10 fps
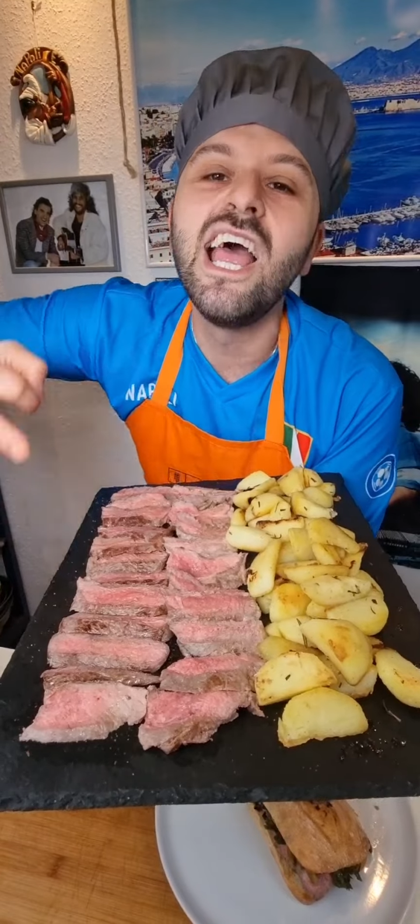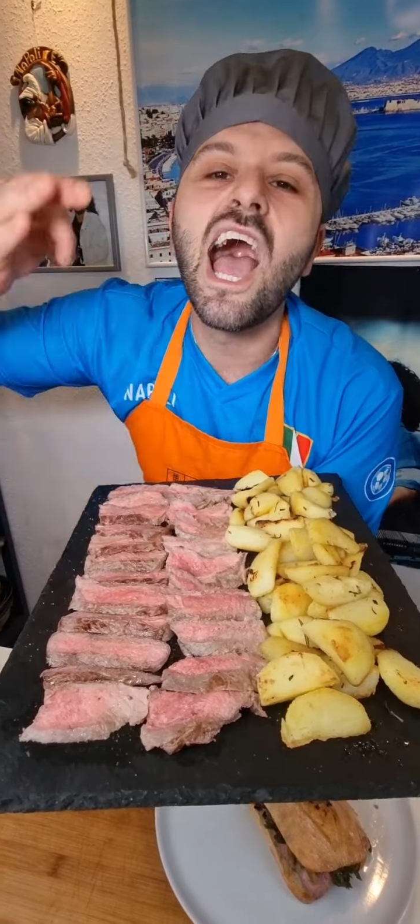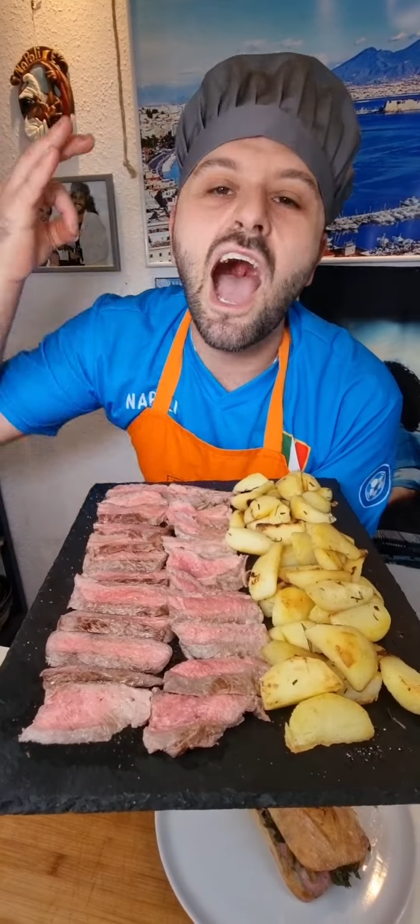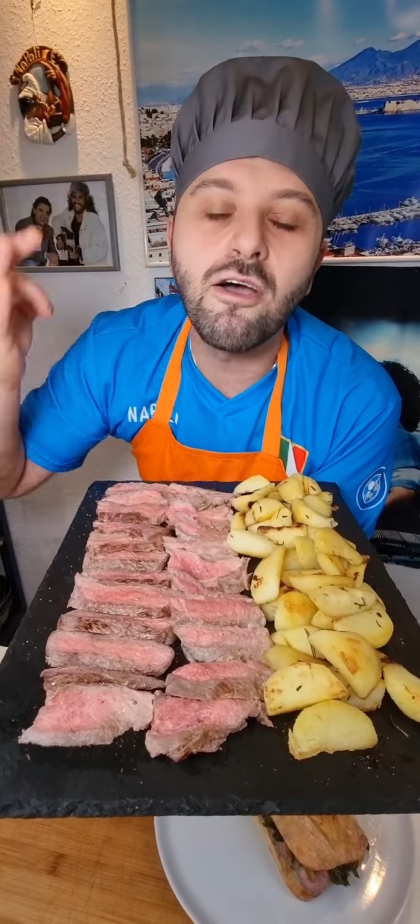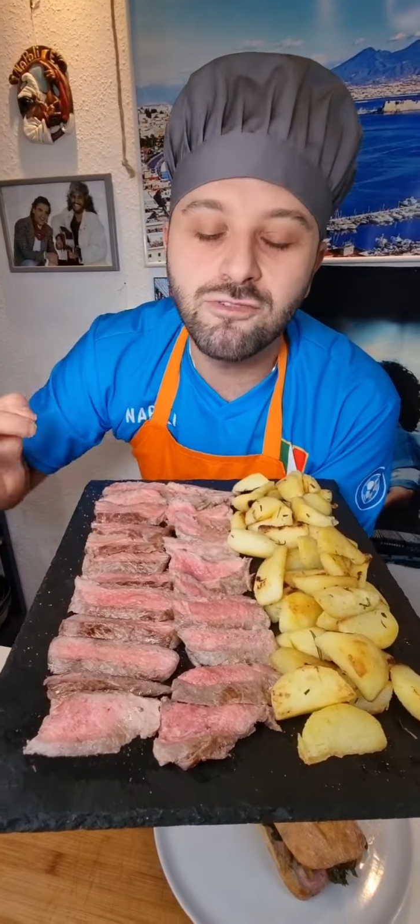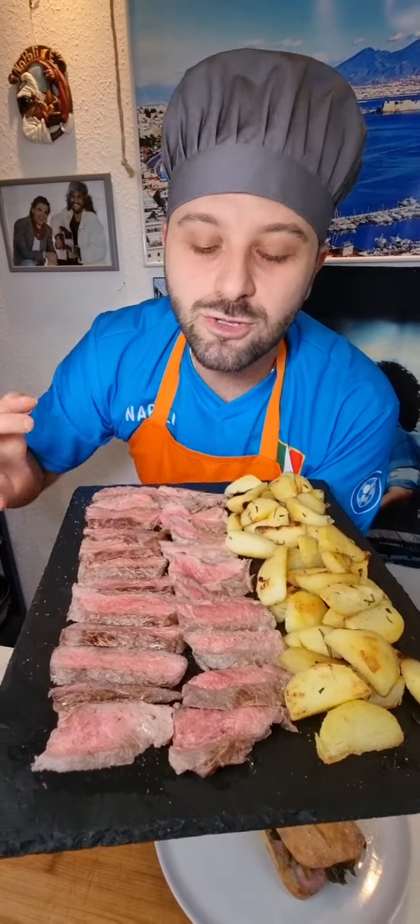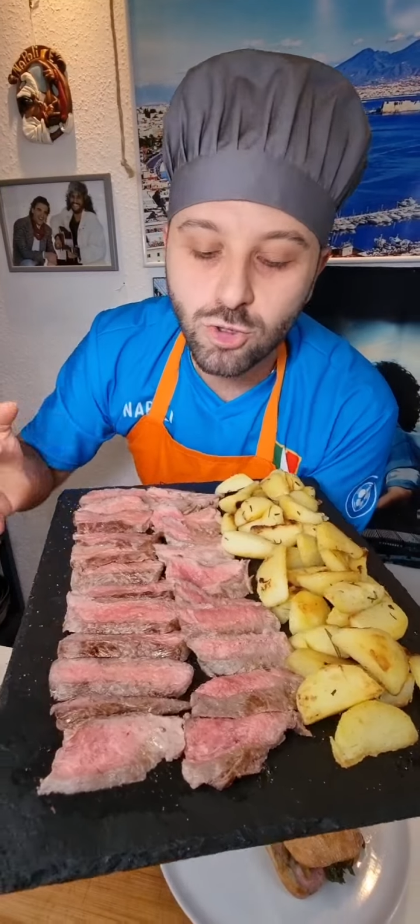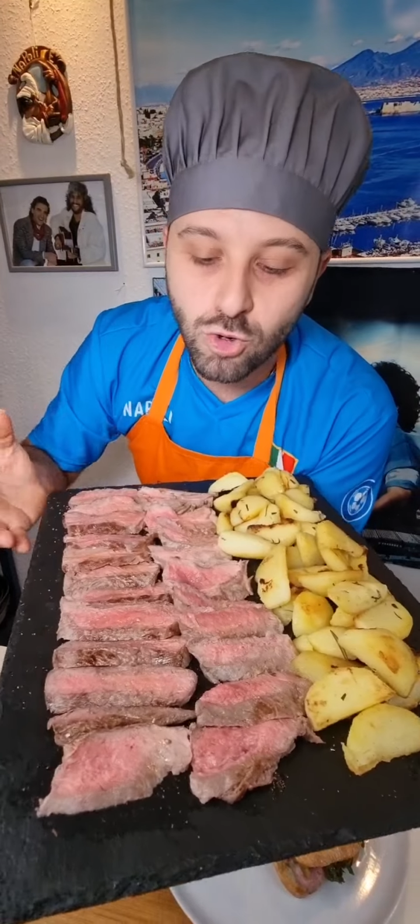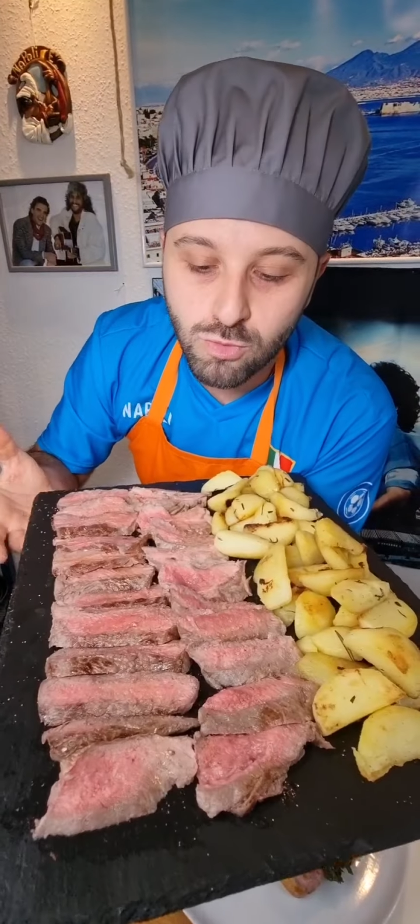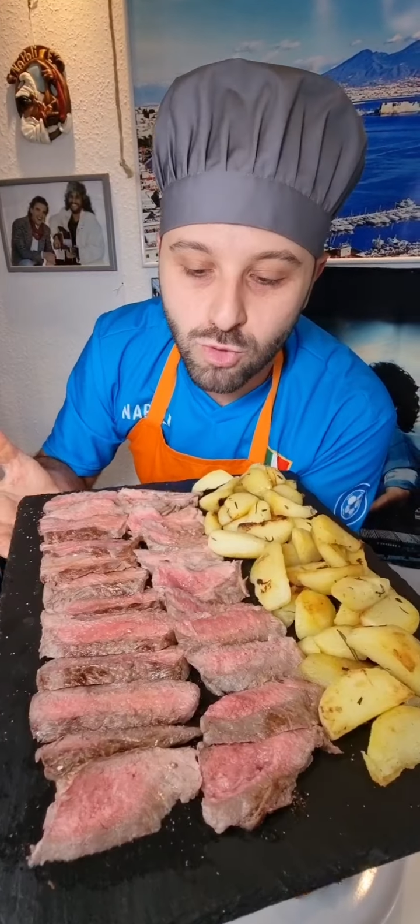a fine
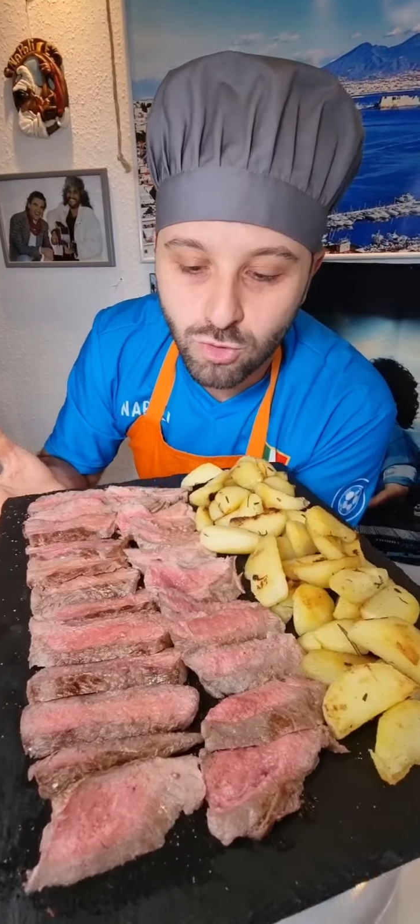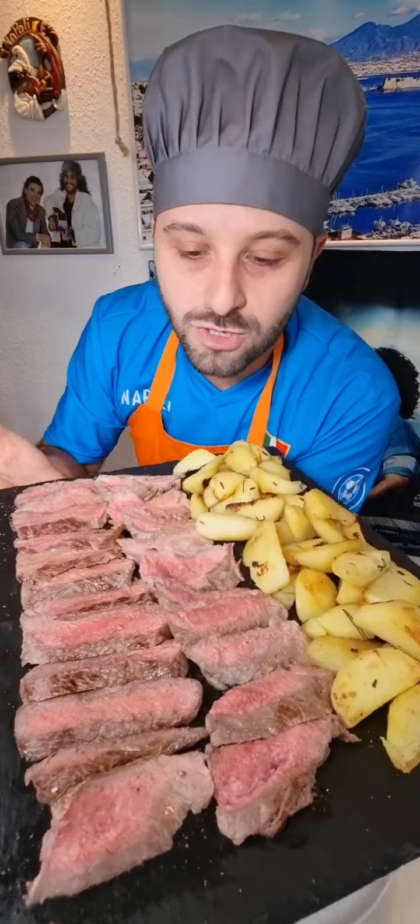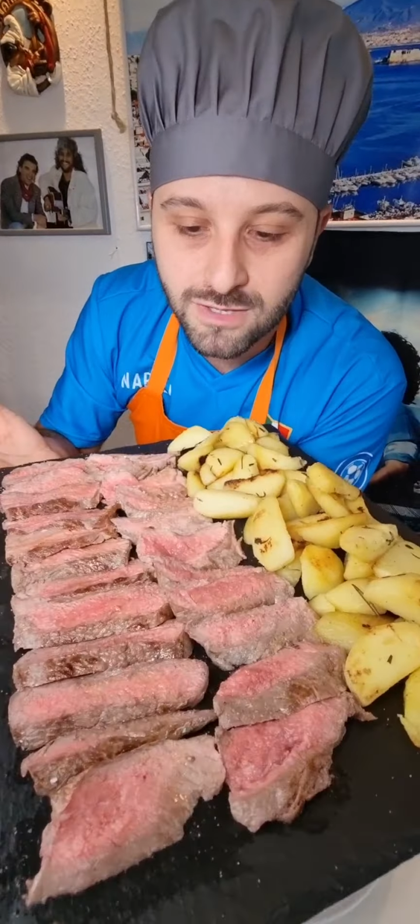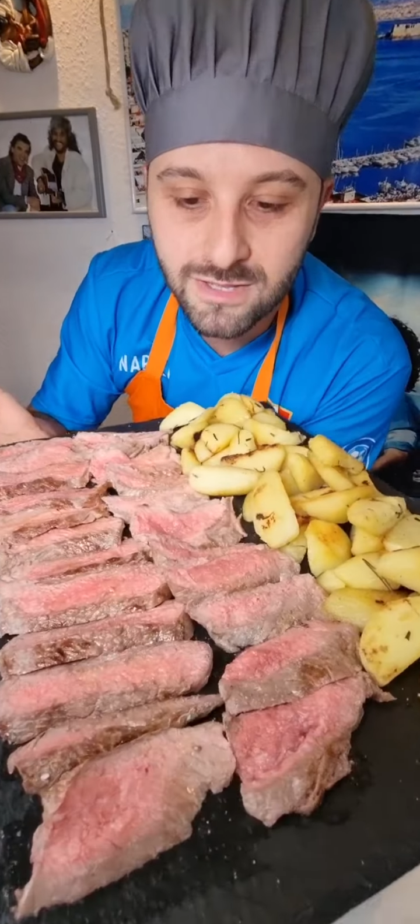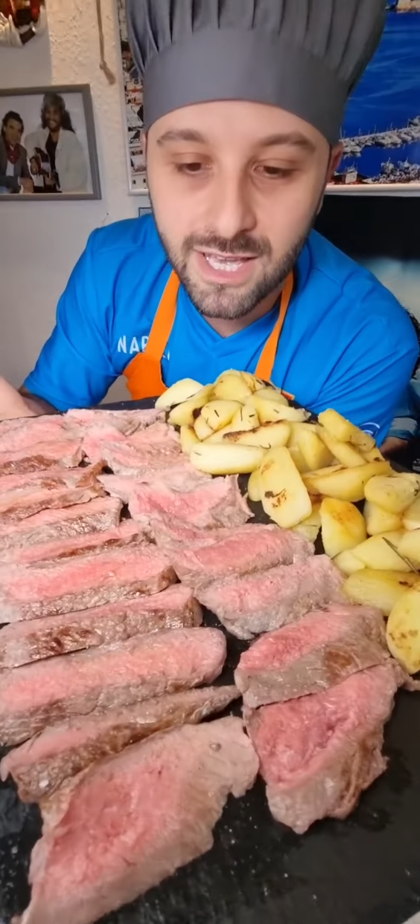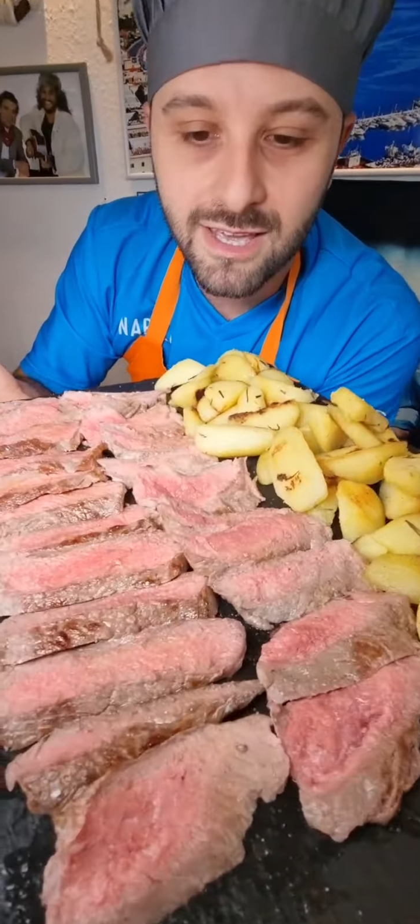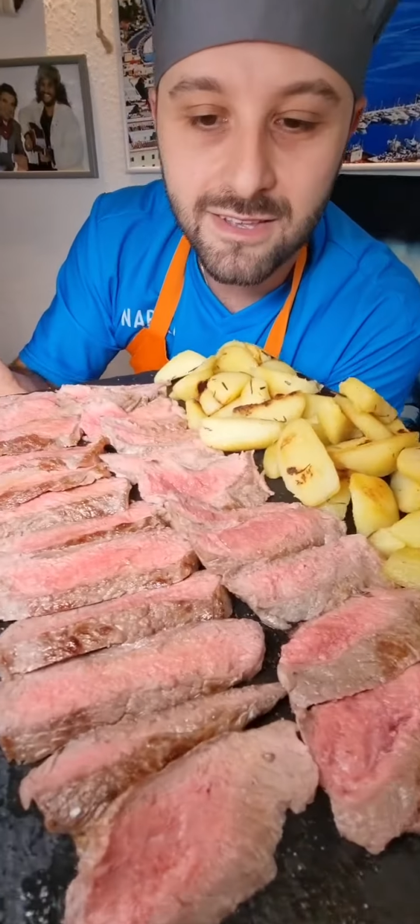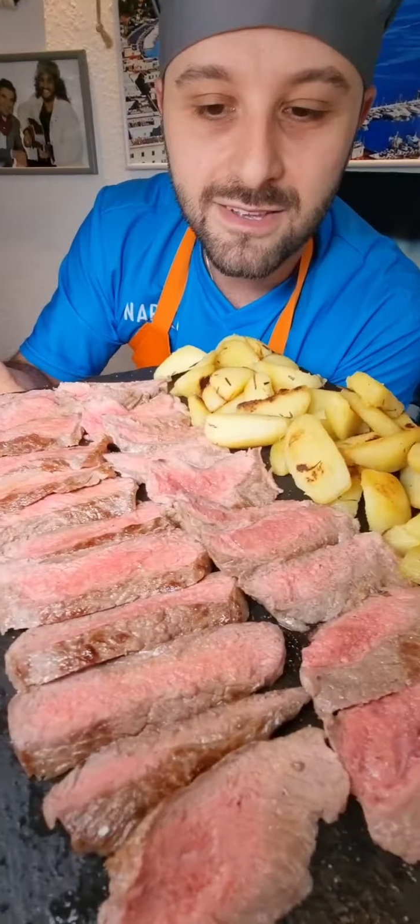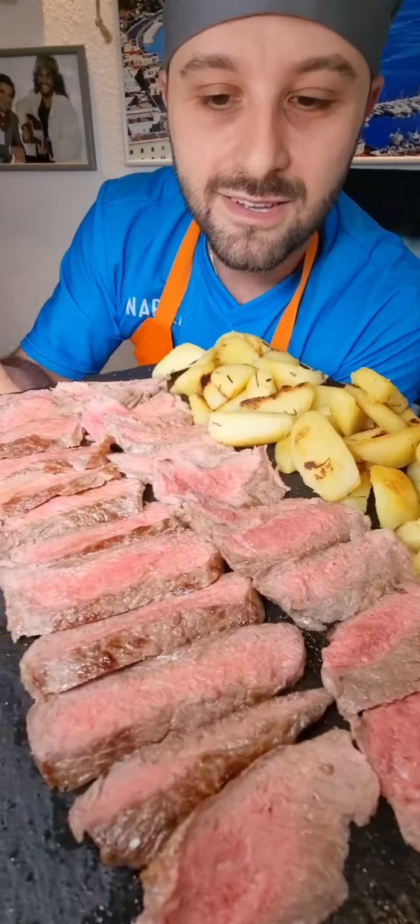romun. Ti.